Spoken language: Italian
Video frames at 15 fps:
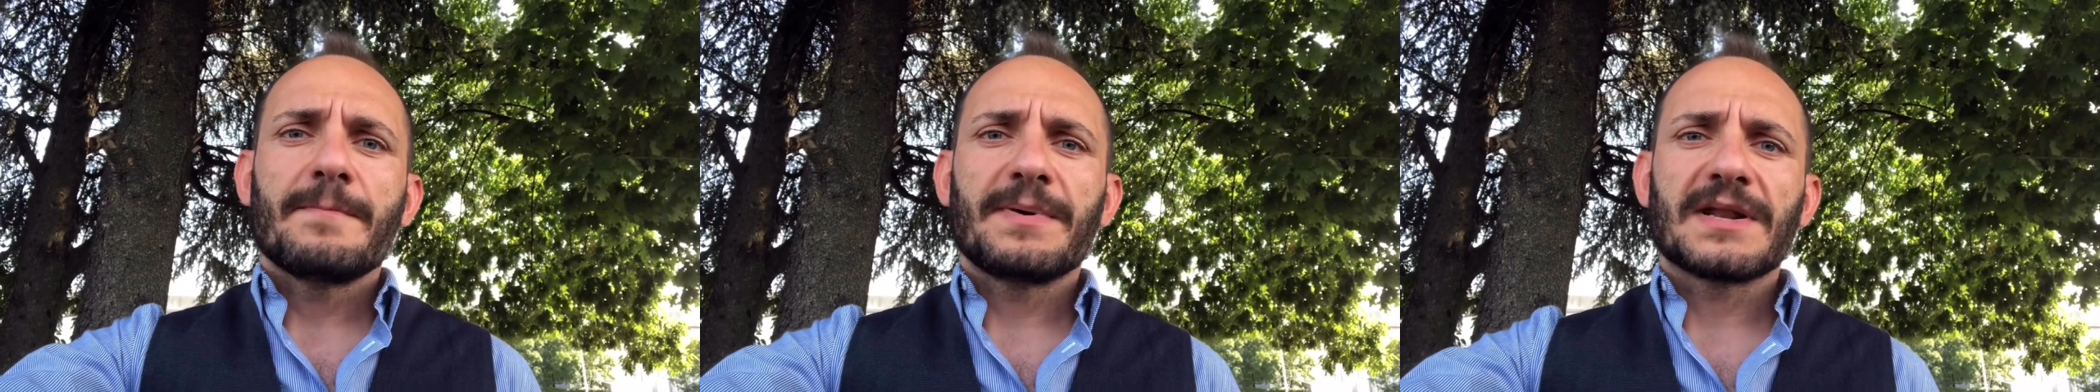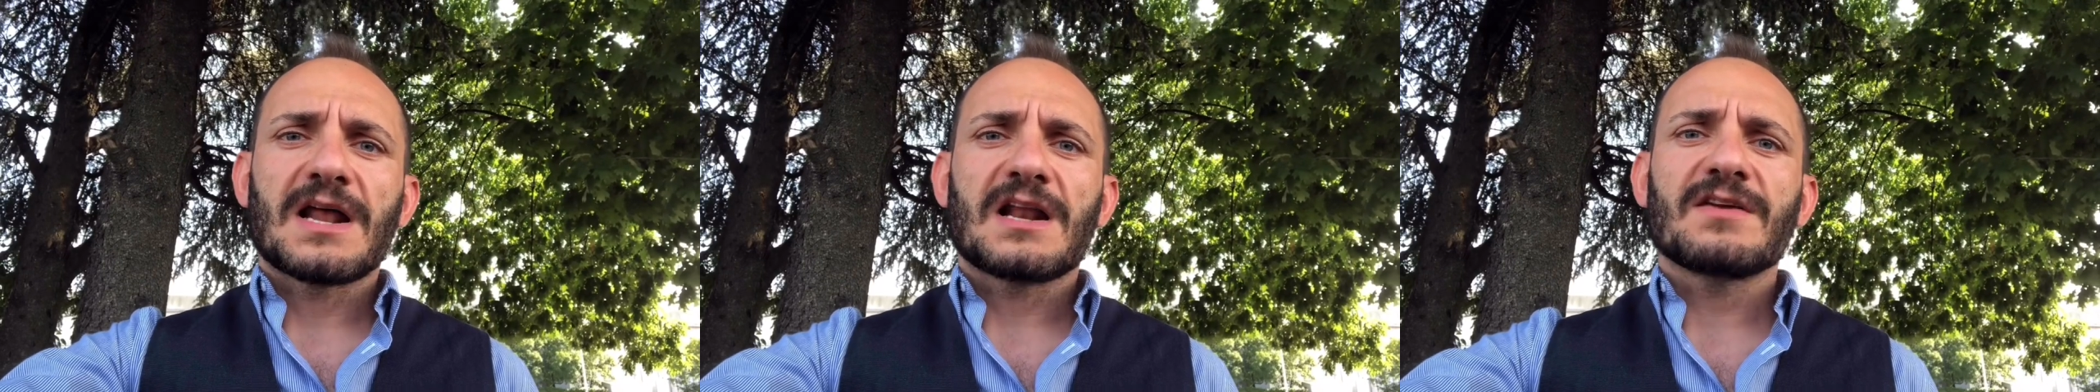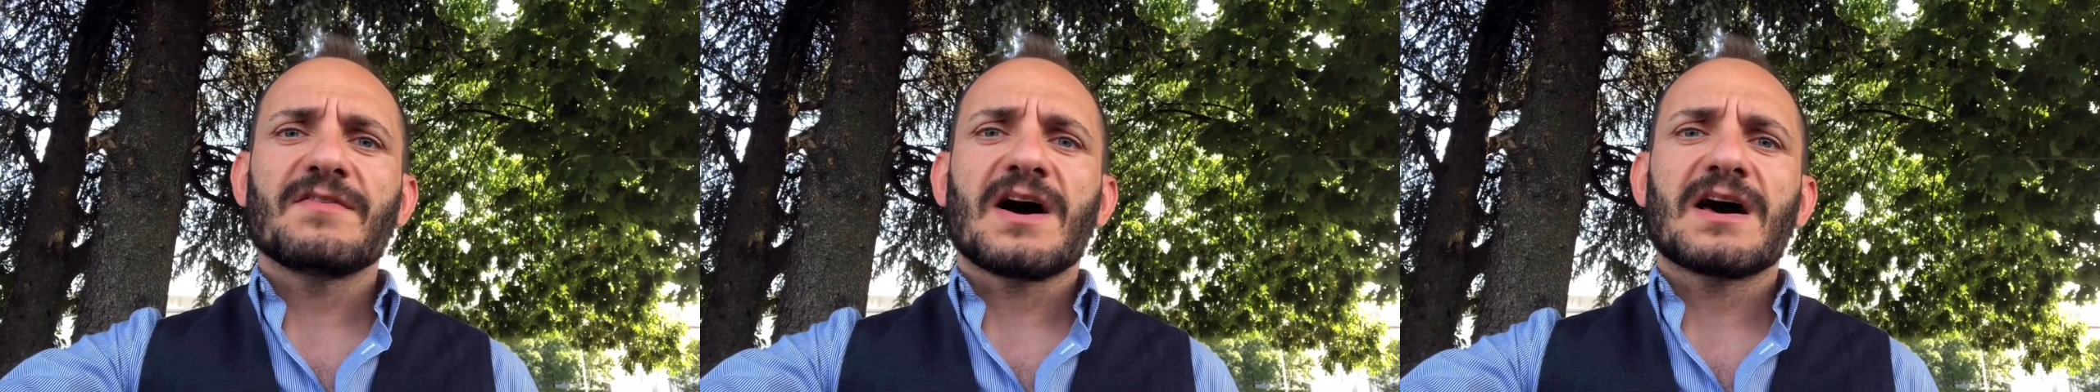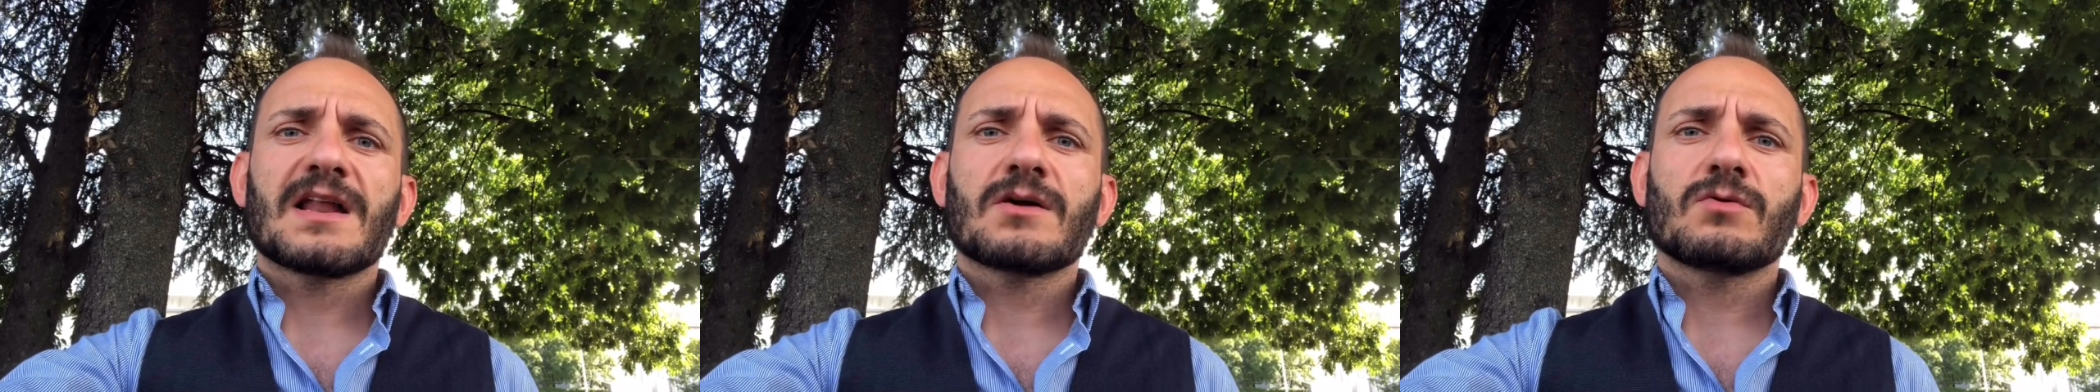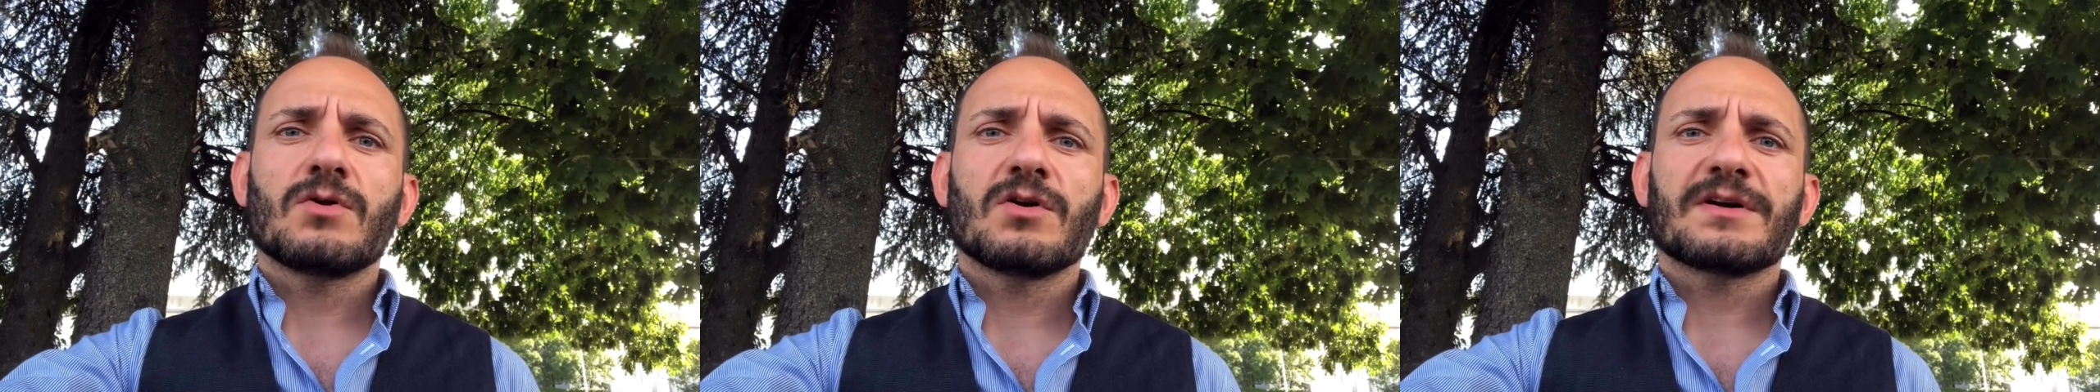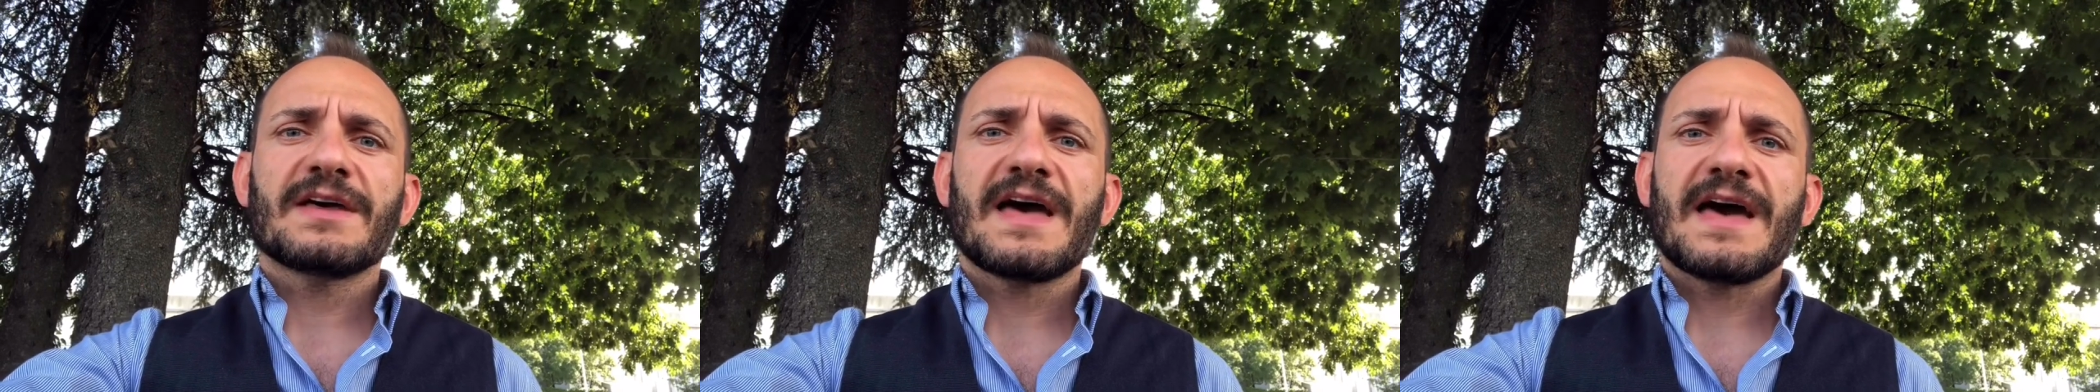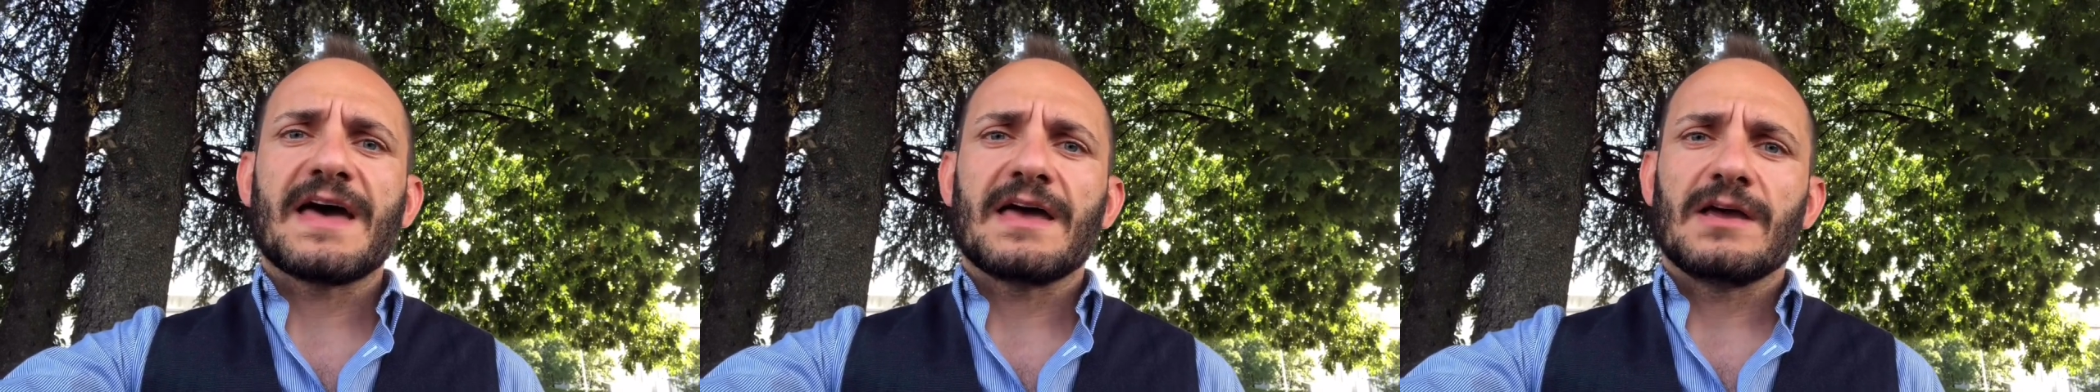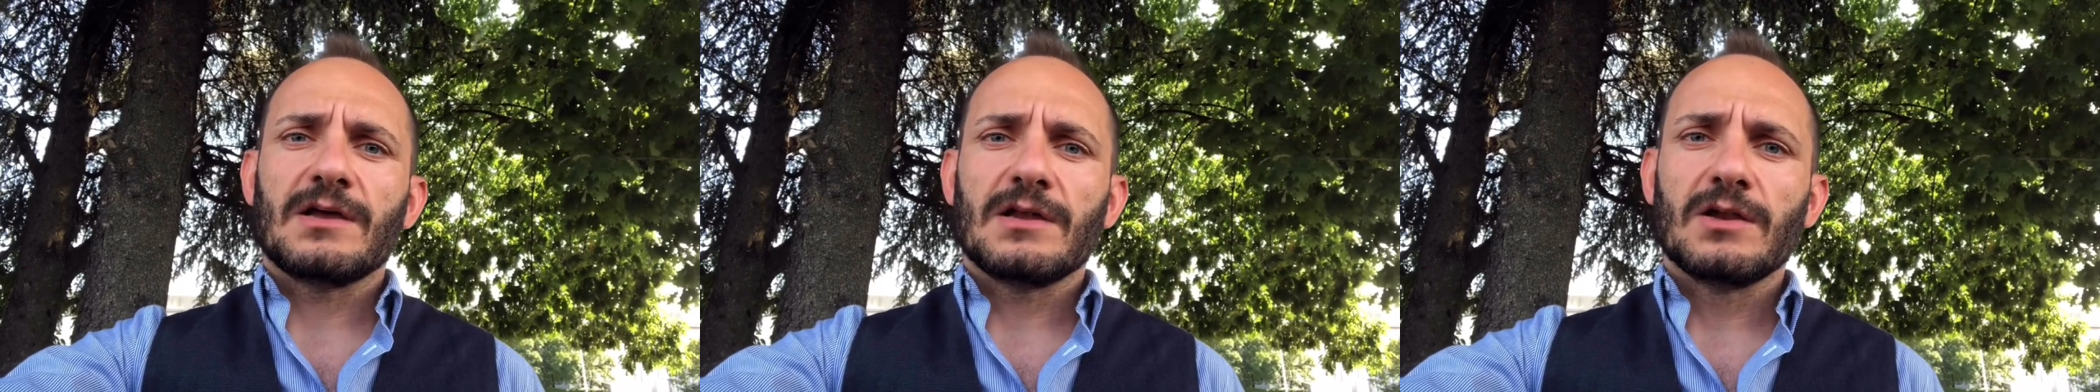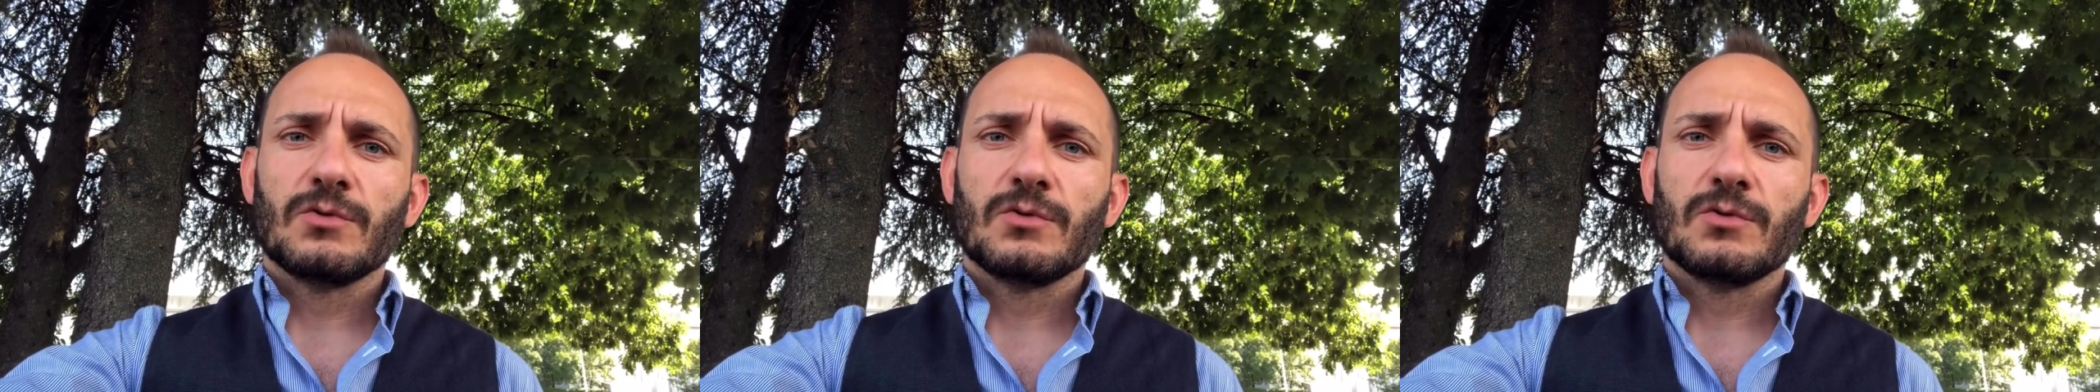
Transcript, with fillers: per arrivare a quello che è